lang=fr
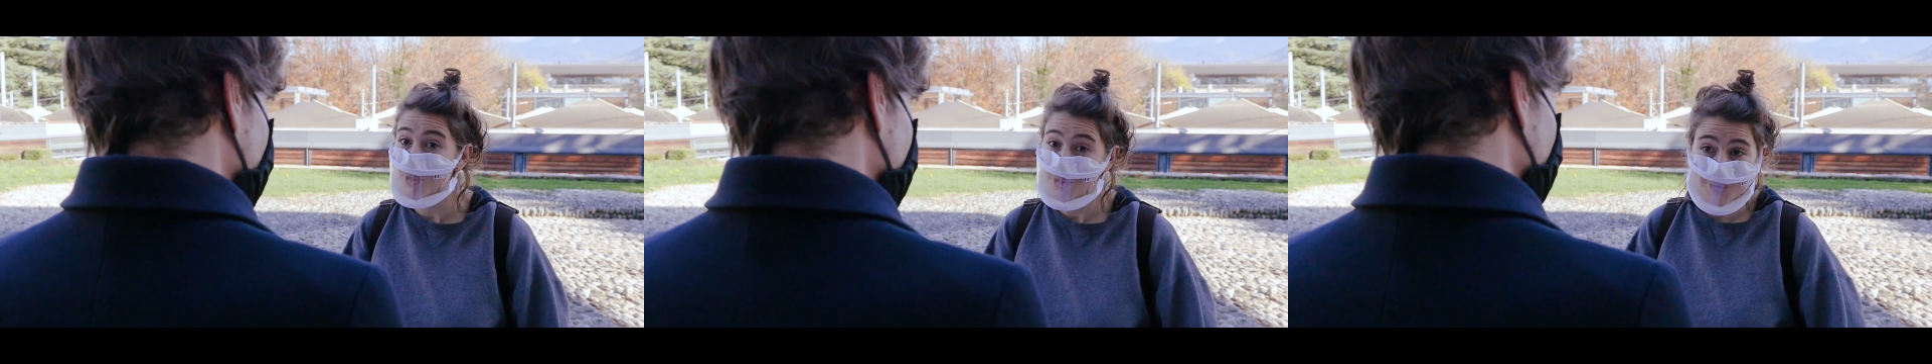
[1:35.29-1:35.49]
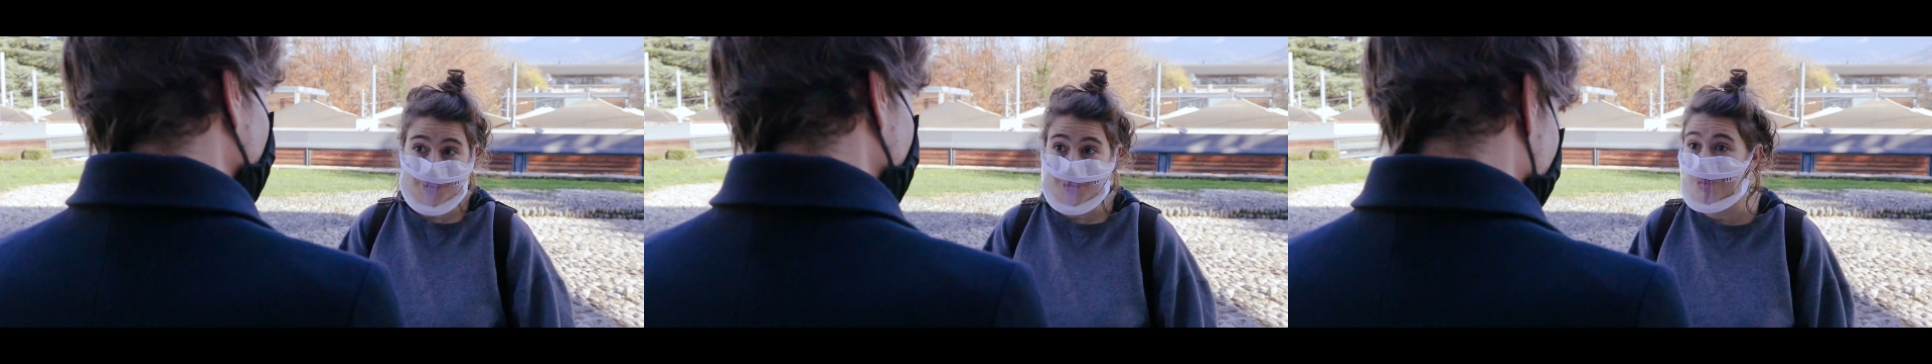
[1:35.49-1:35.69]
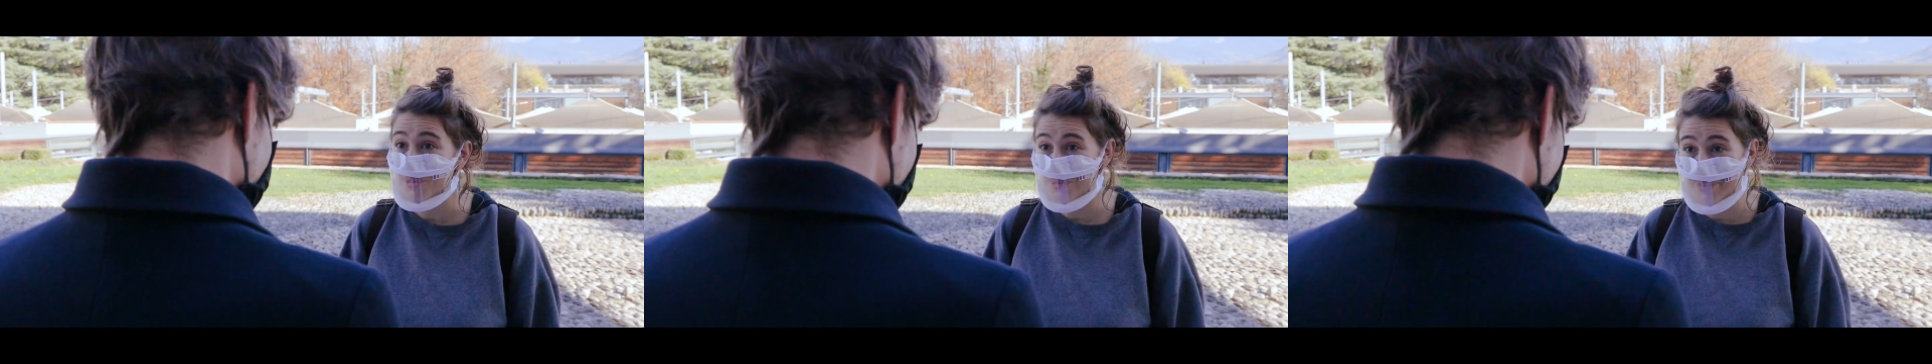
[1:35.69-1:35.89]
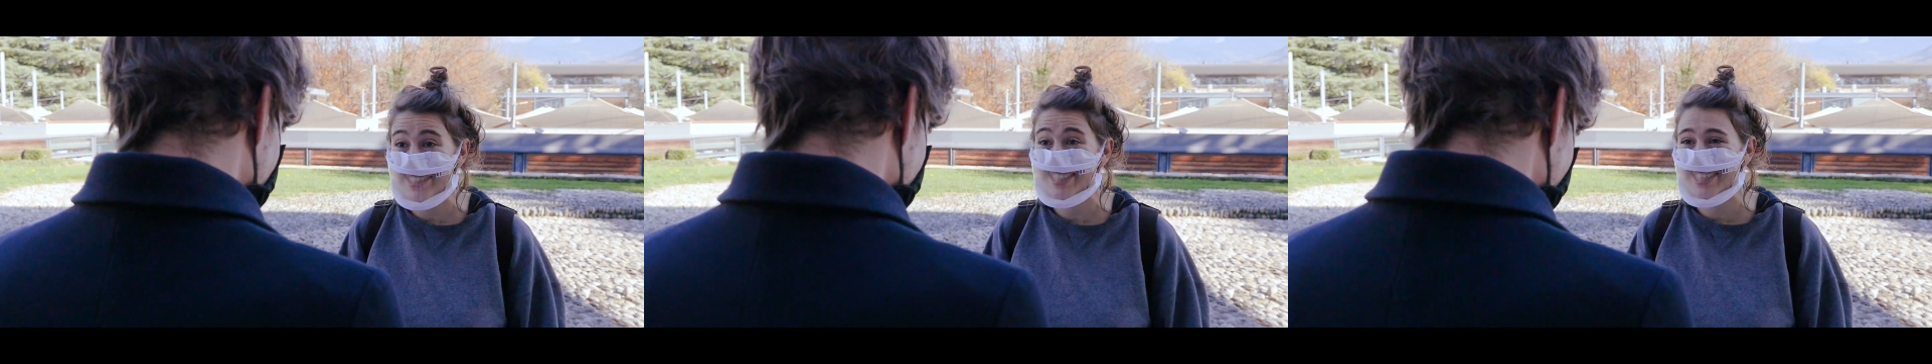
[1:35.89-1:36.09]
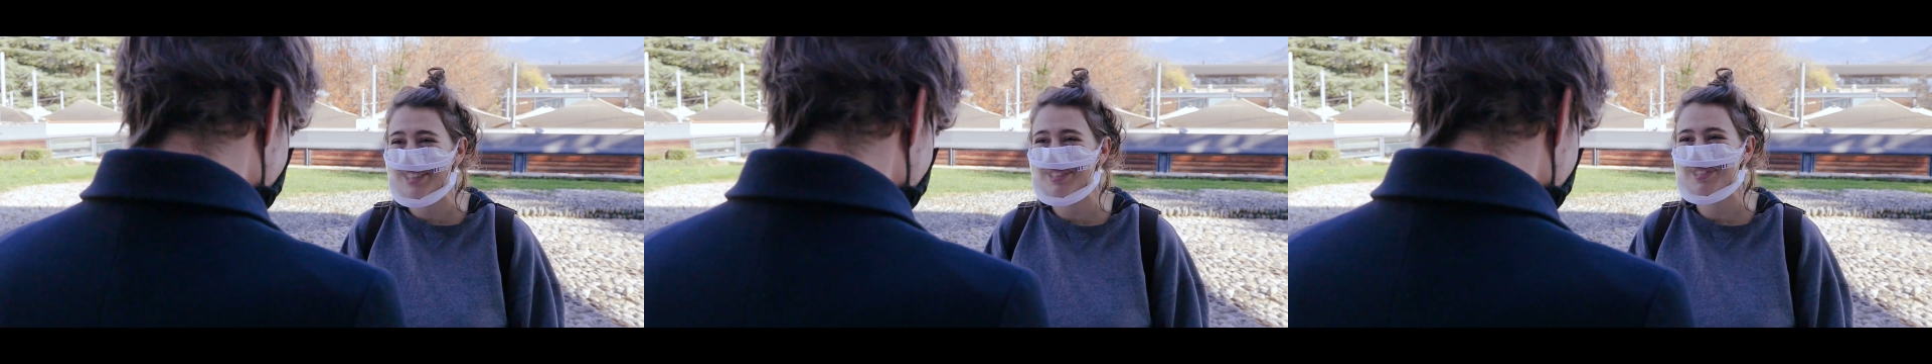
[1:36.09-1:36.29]
bah, je, vais
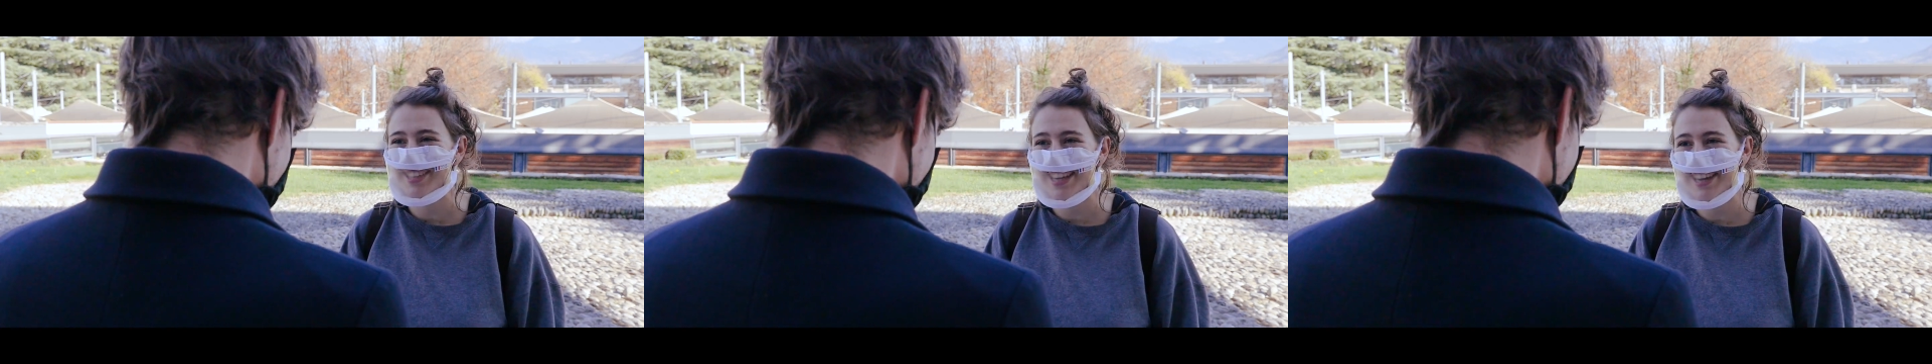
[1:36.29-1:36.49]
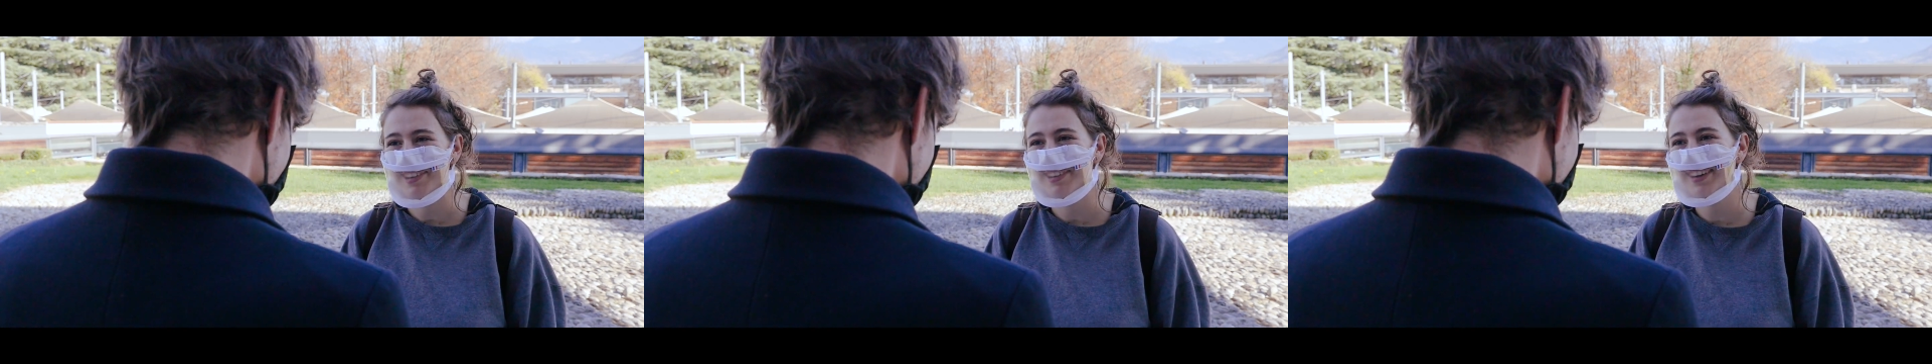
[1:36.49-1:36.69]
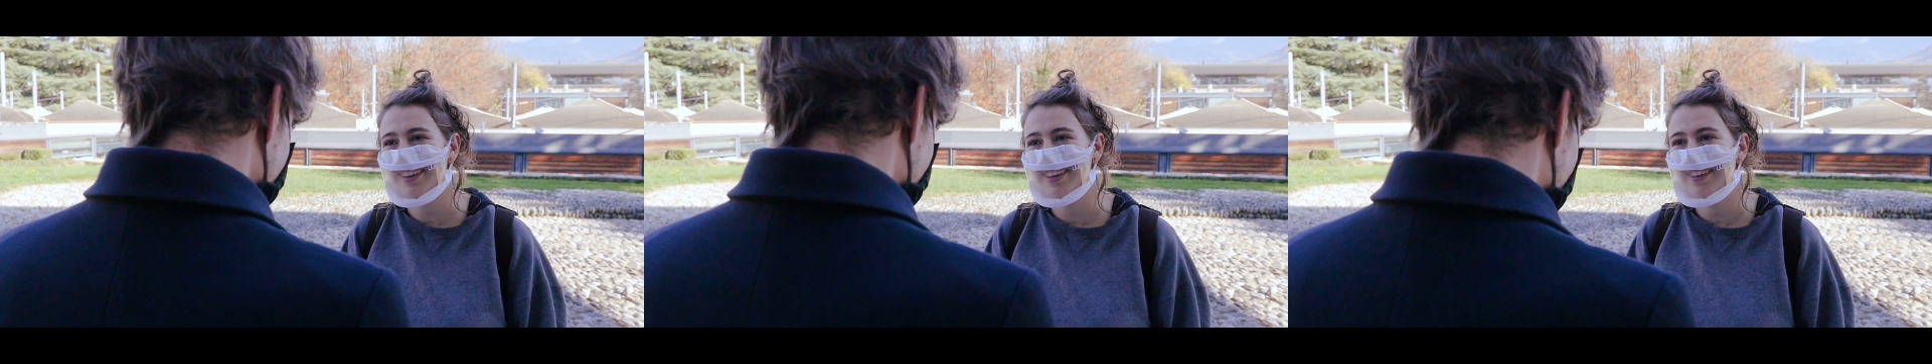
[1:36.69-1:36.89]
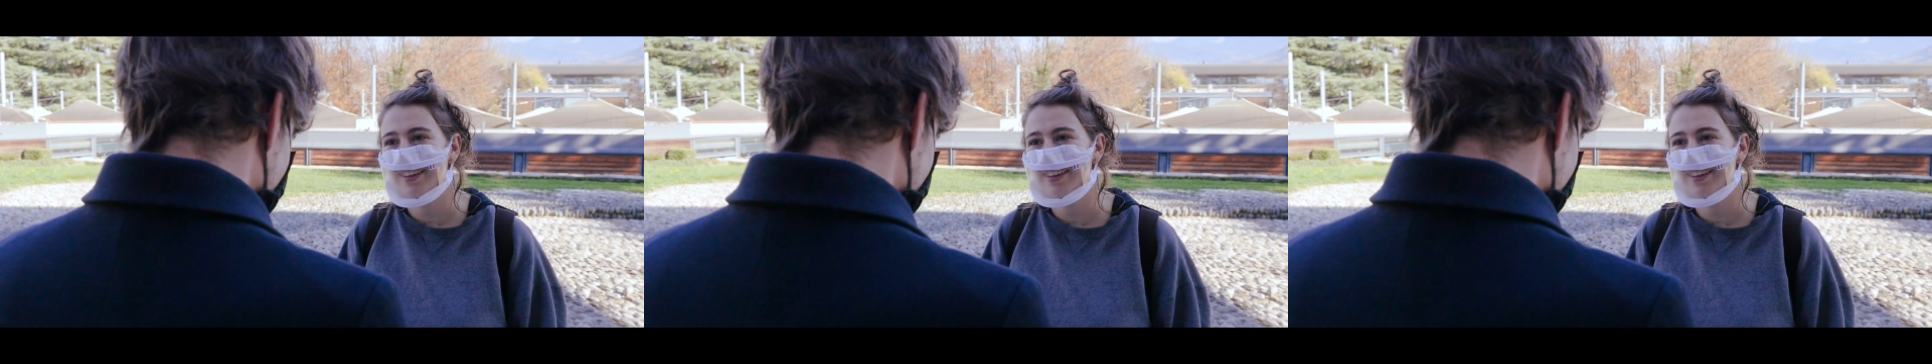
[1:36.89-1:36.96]
essayer tout ça alors.